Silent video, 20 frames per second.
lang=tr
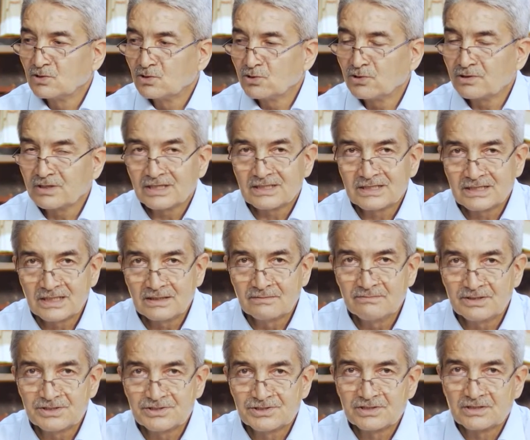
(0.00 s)

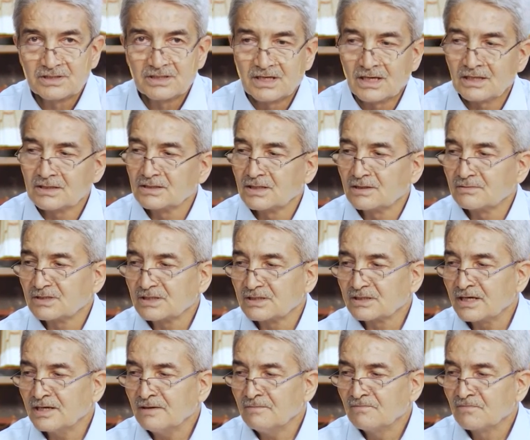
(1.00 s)
öğretilmiş
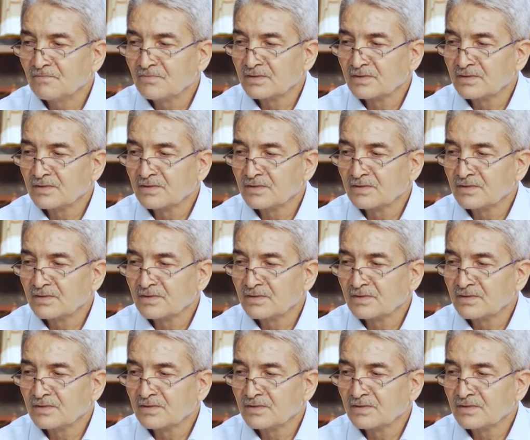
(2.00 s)
anlamında.